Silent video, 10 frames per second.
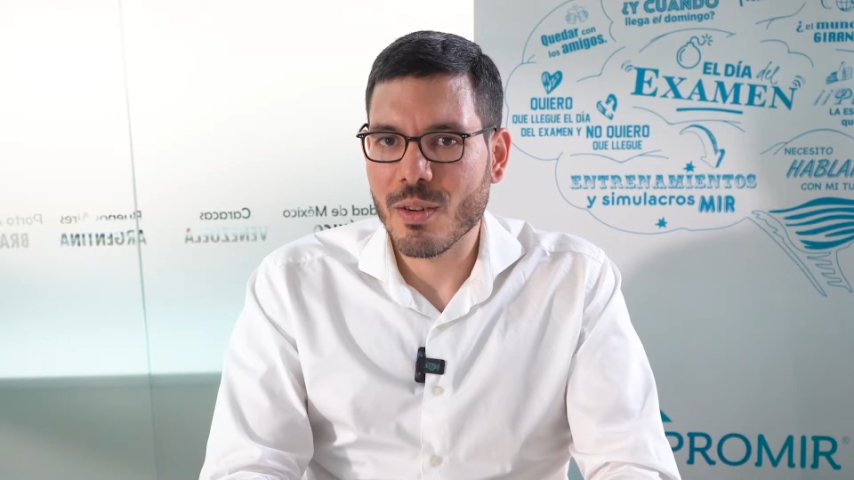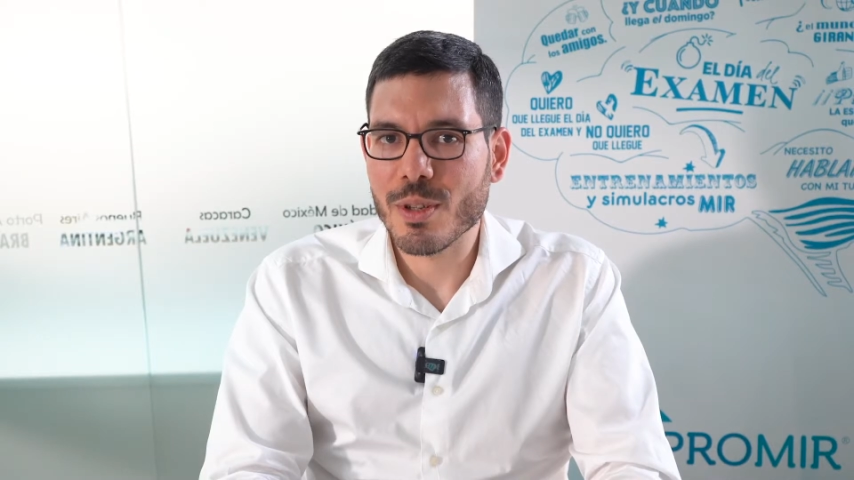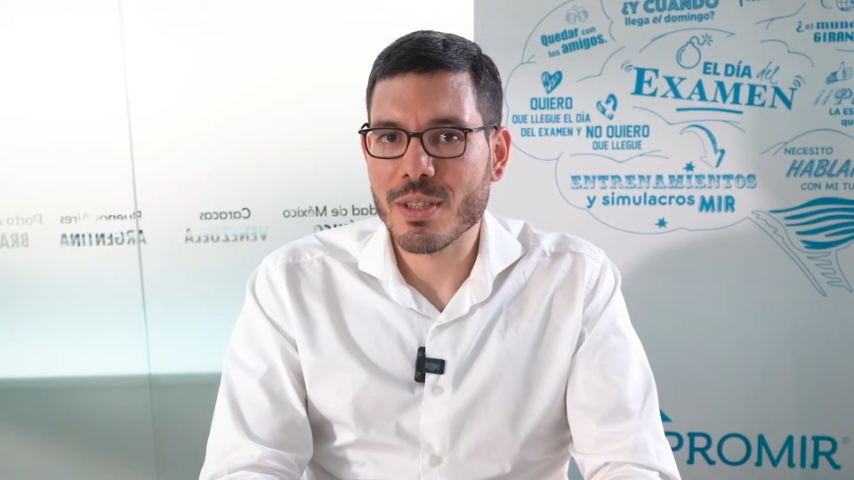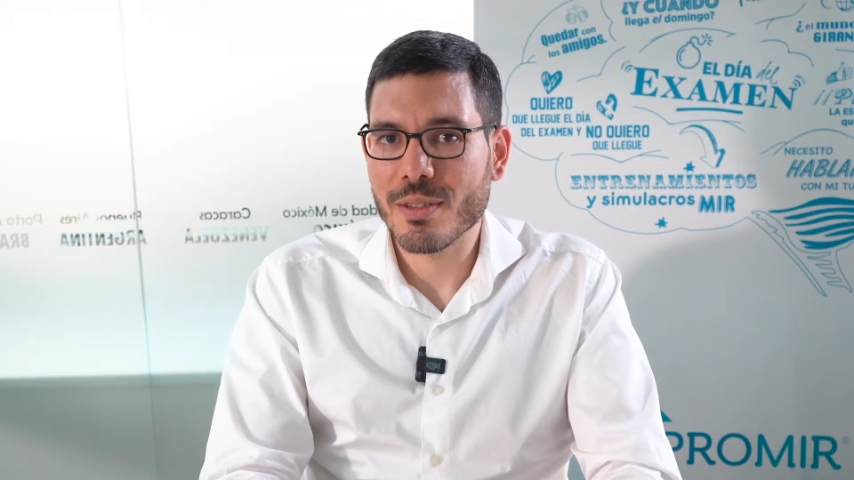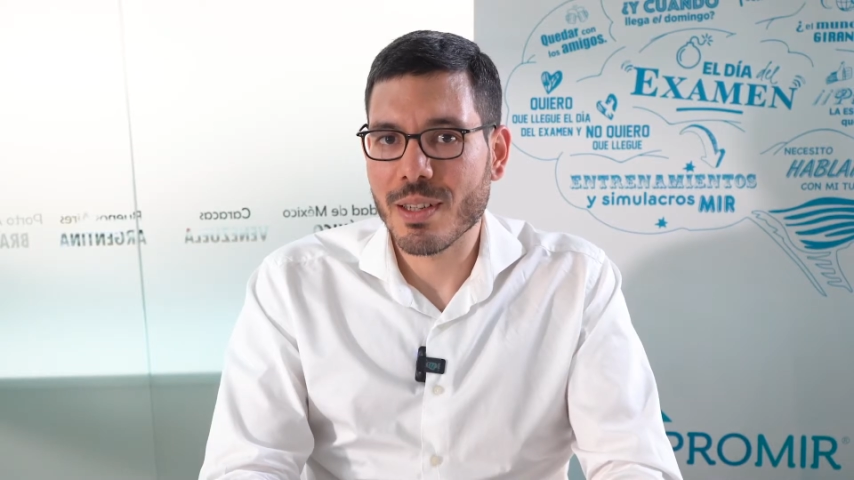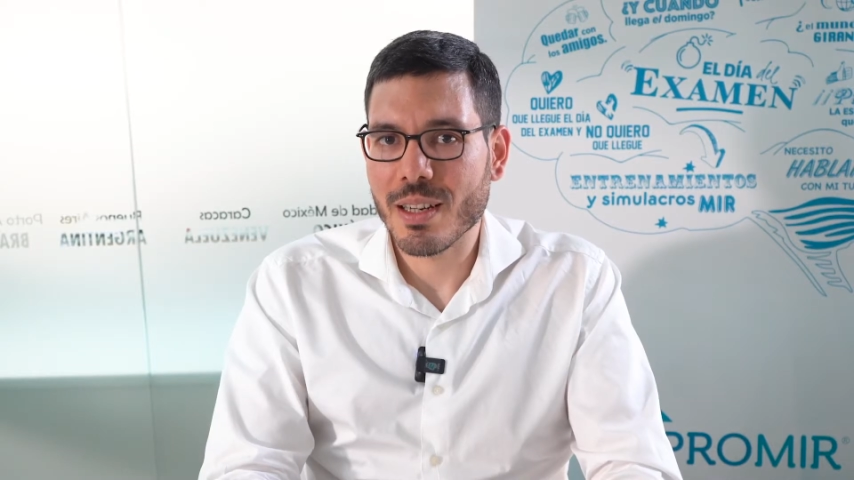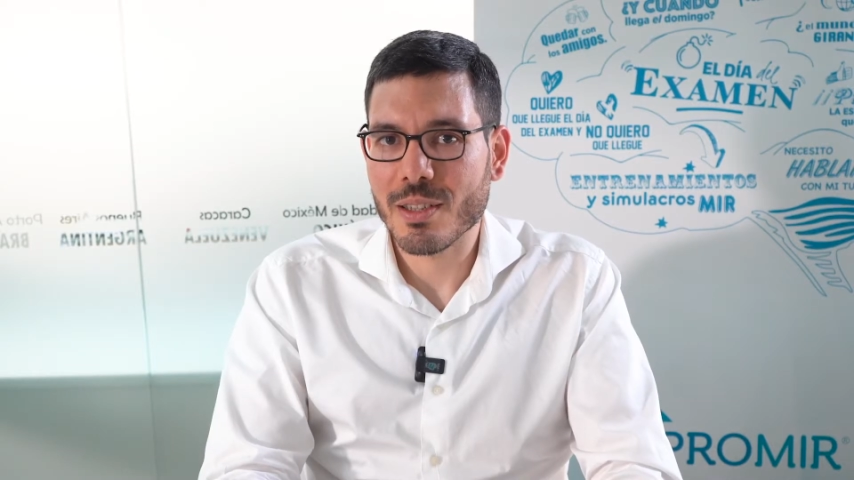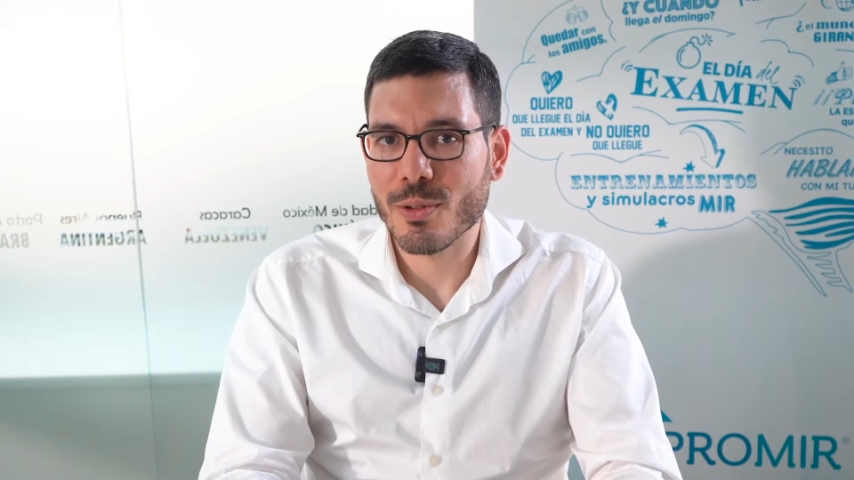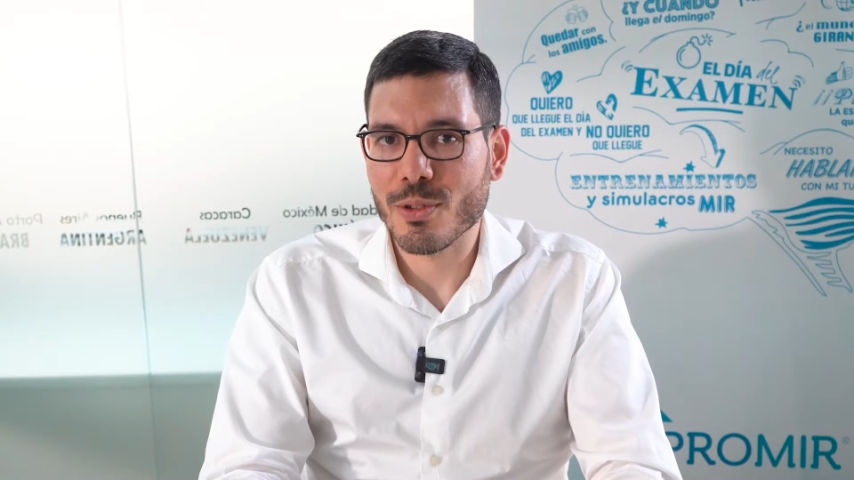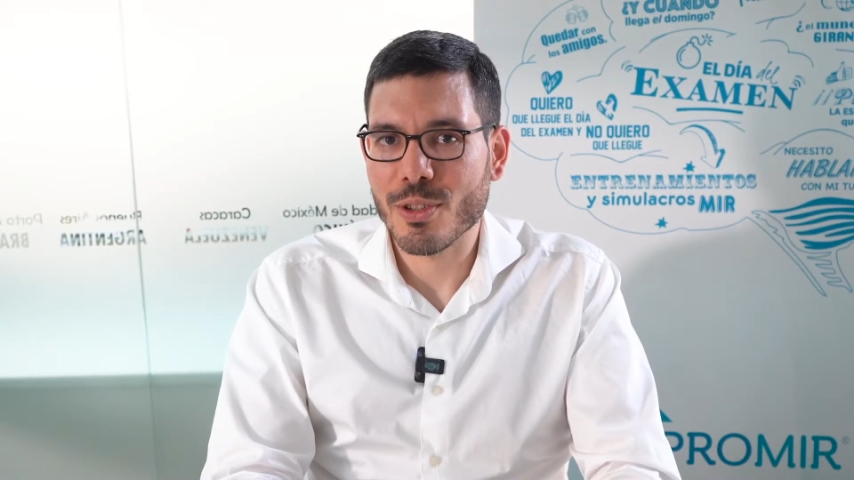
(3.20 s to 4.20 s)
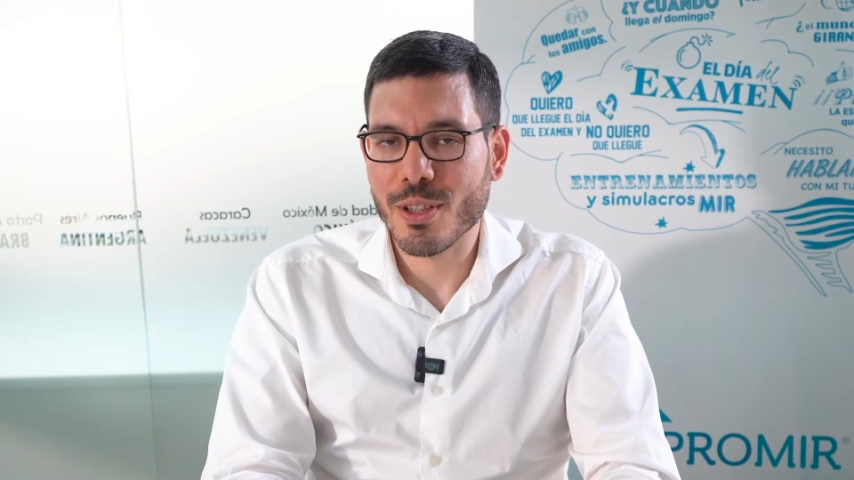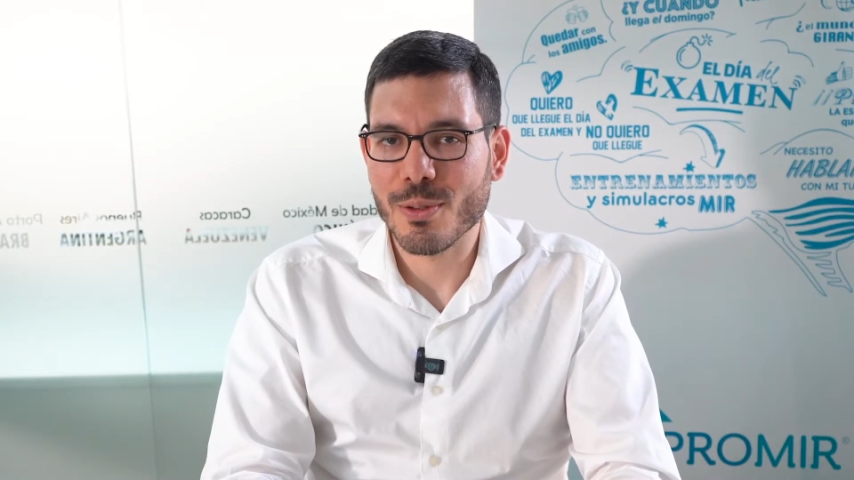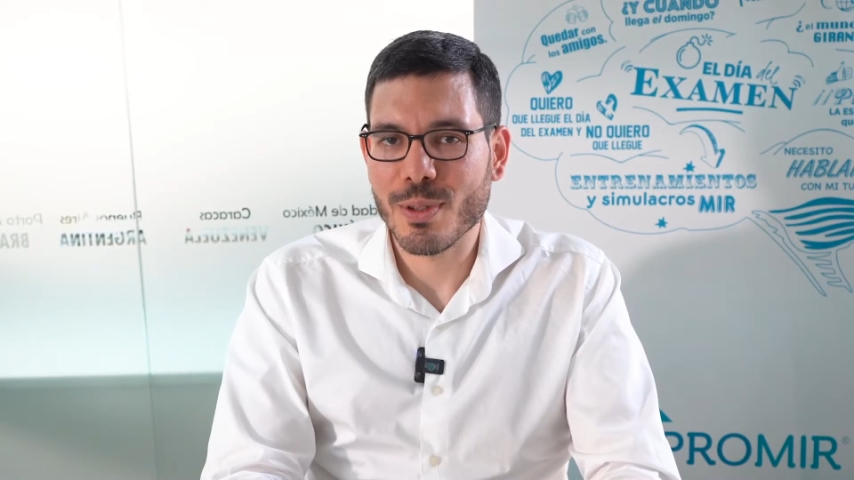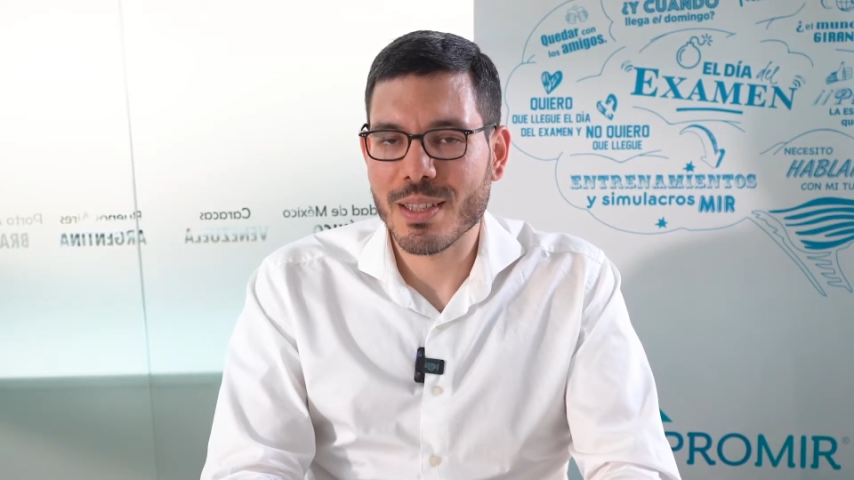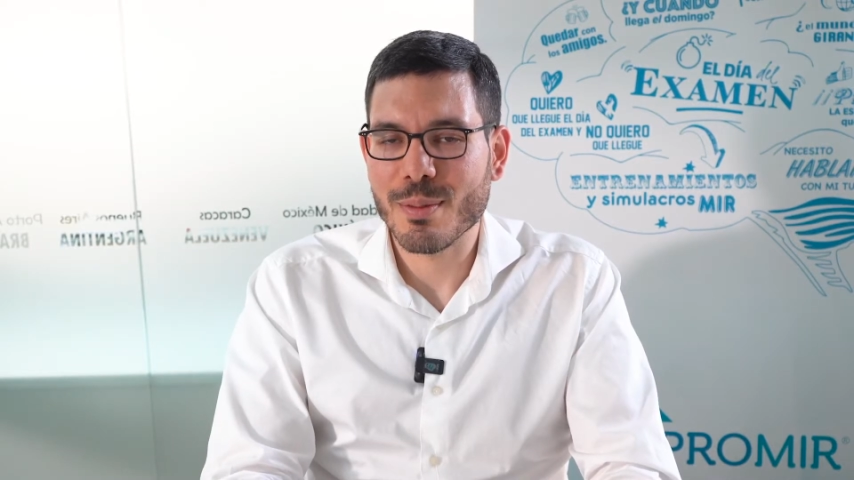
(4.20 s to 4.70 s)
¿Cómo ha sido la resolución de
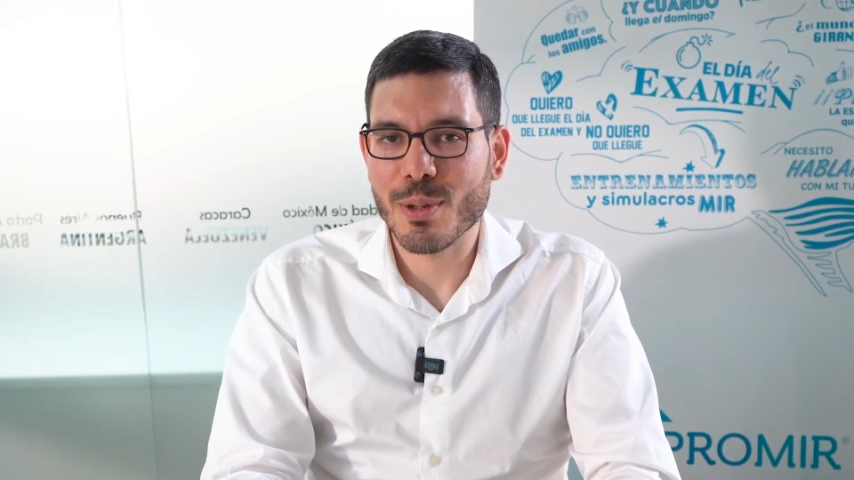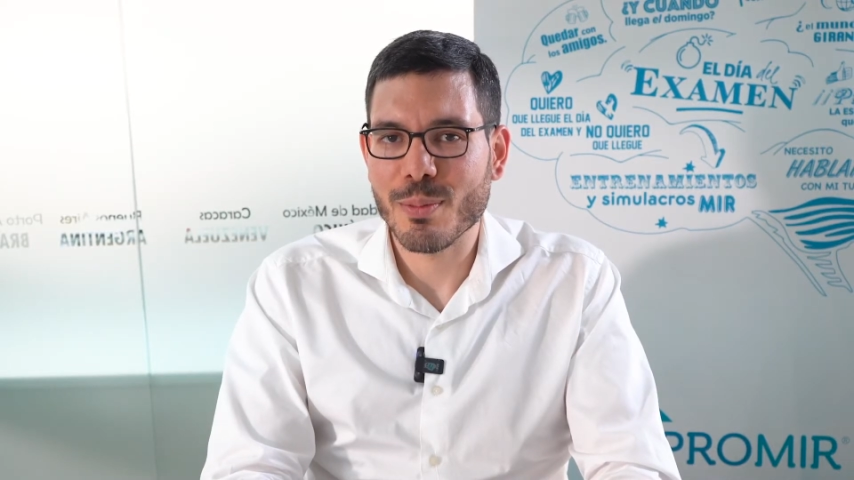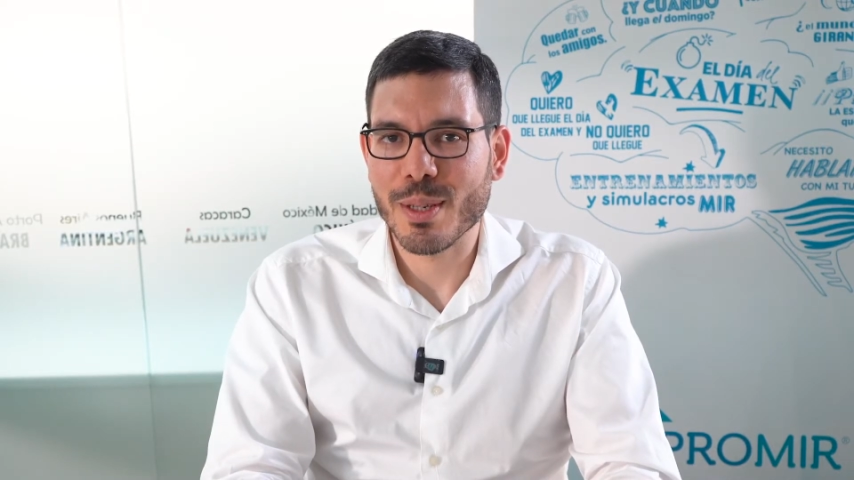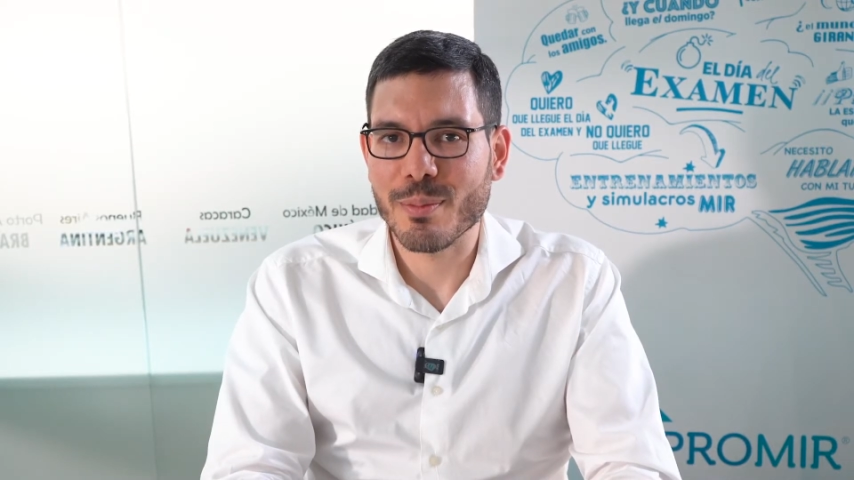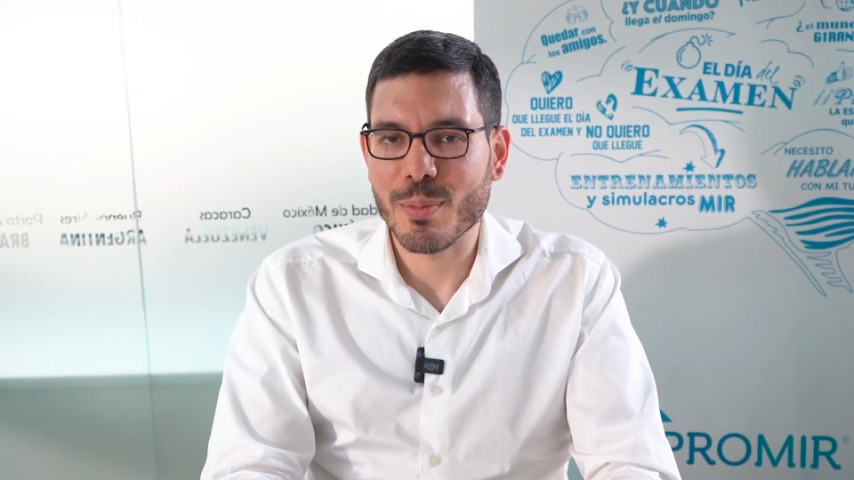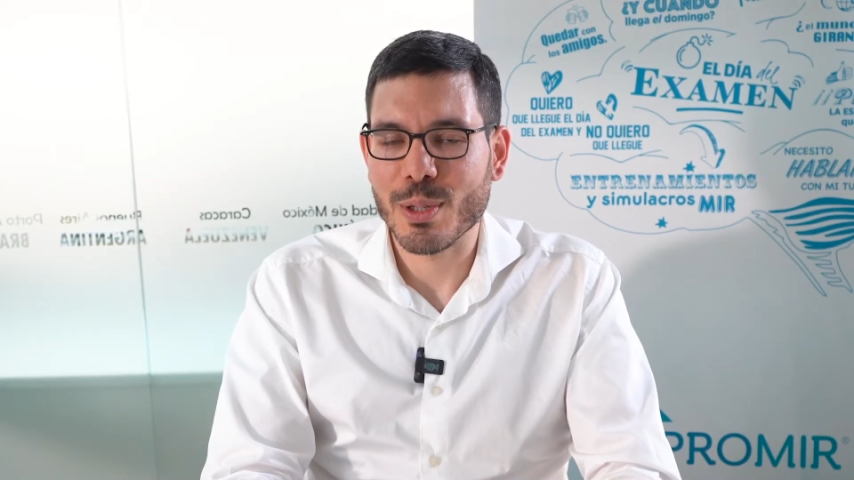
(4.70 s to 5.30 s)
dudas en Promir?